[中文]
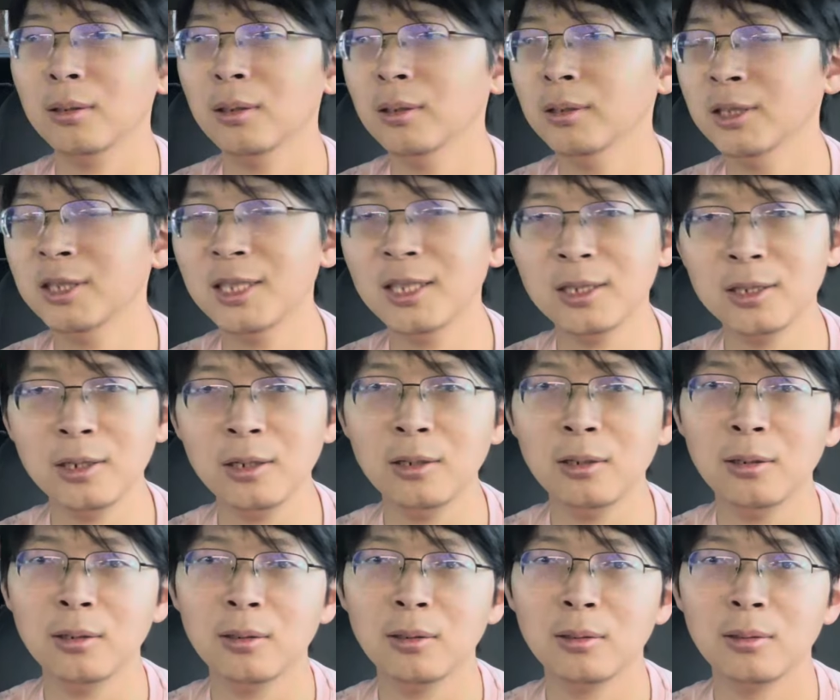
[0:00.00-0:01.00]
汽
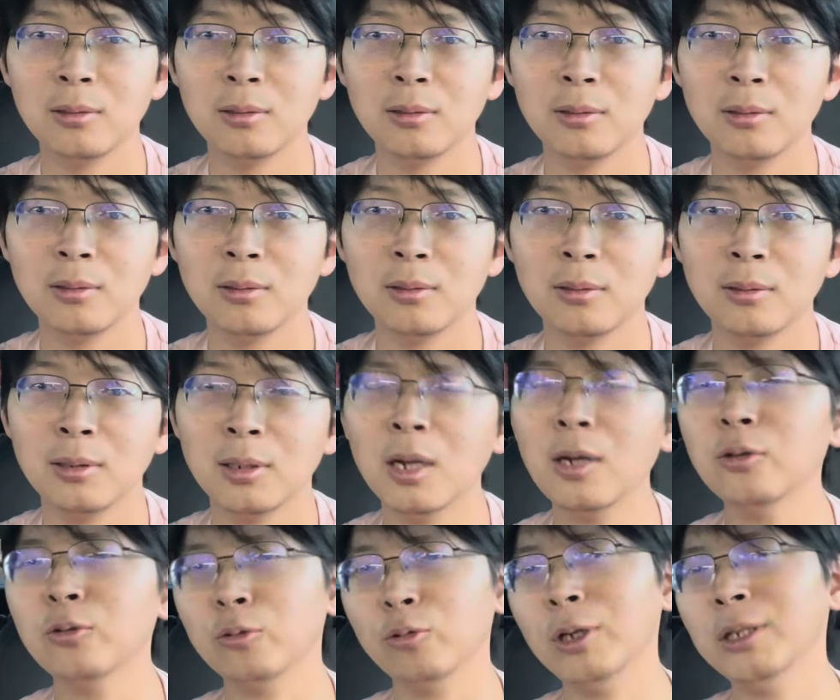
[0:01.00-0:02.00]
车，
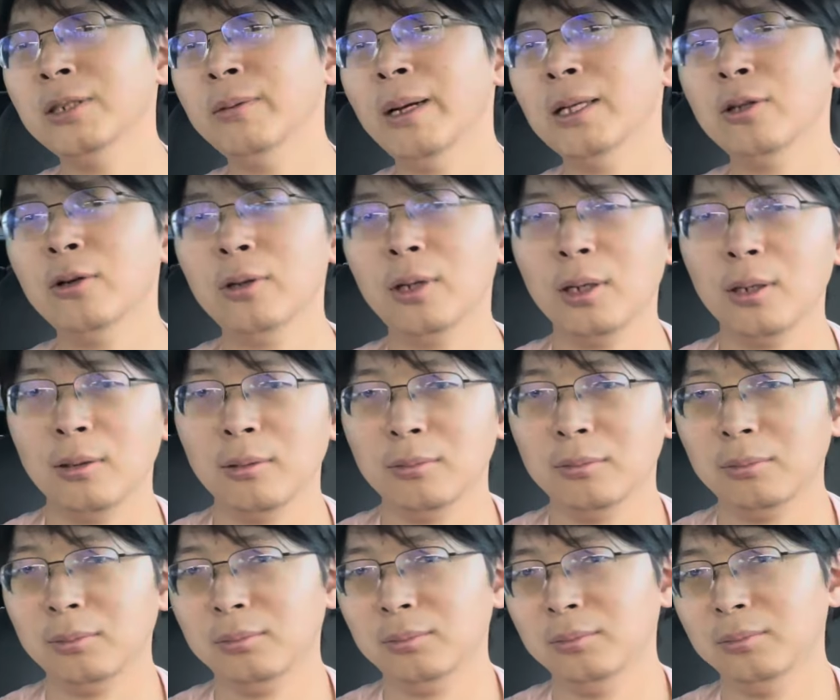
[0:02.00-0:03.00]
各种乱七八糟的，
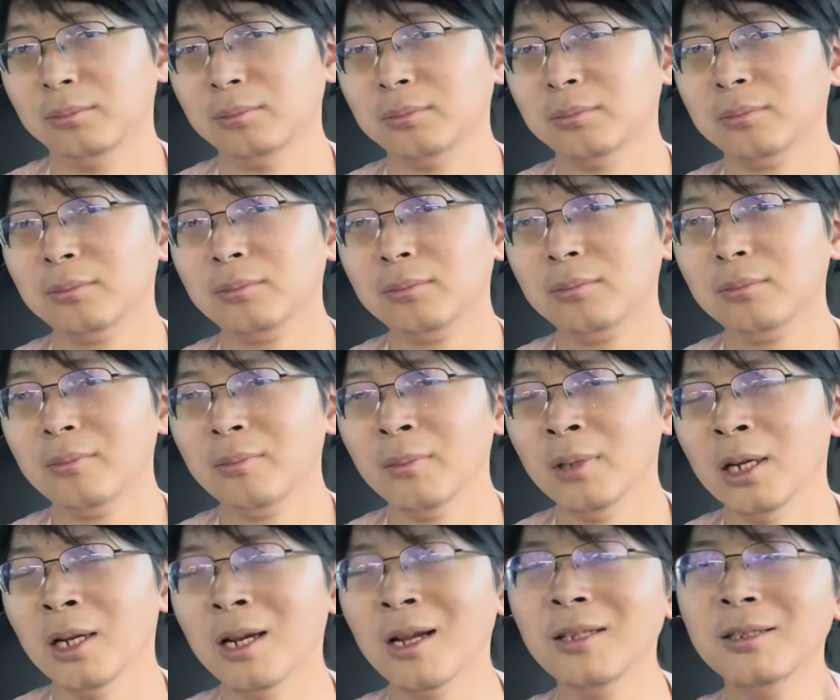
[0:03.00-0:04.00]

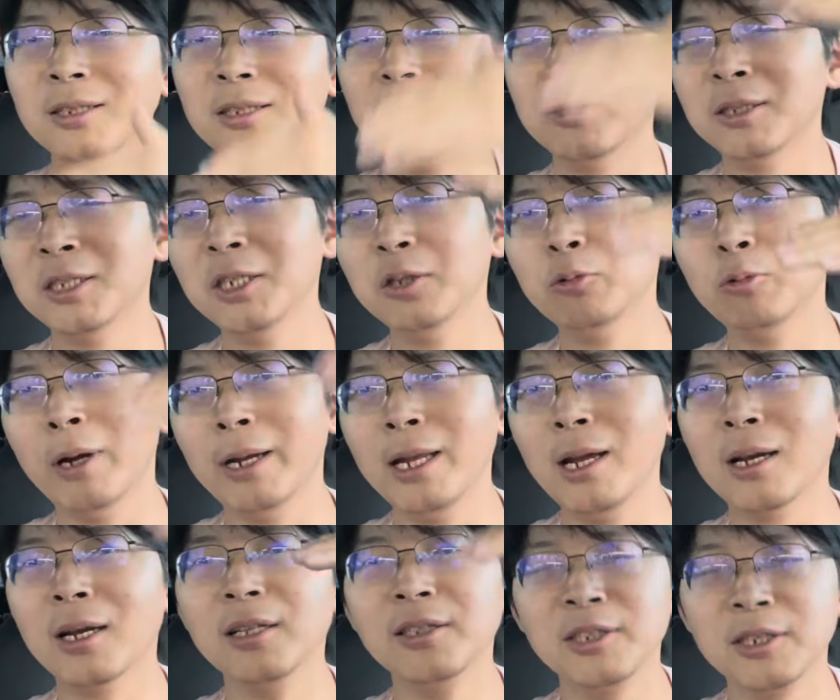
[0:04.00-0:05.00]
更技术含
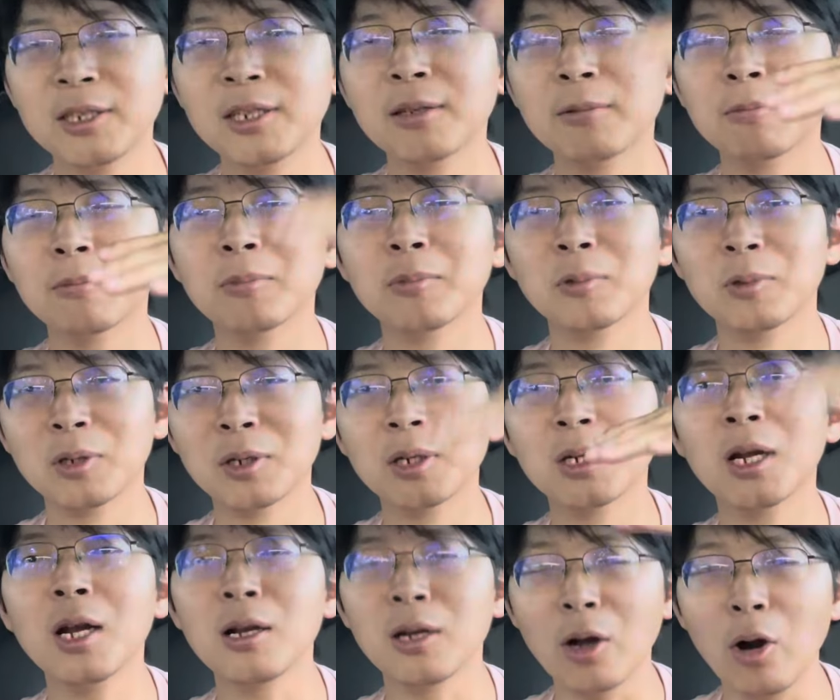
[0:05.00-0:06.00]
量更
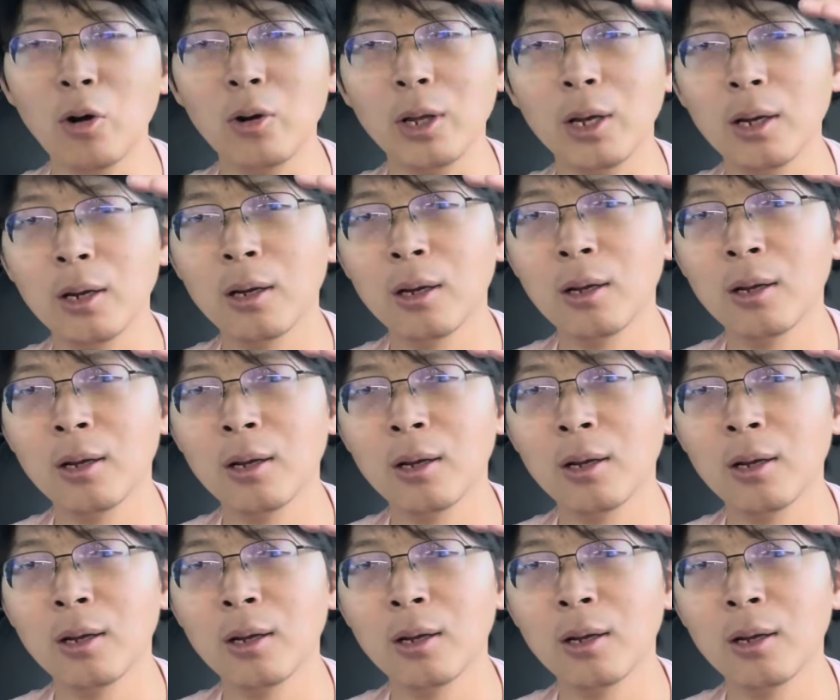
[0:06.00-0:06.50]
更高了。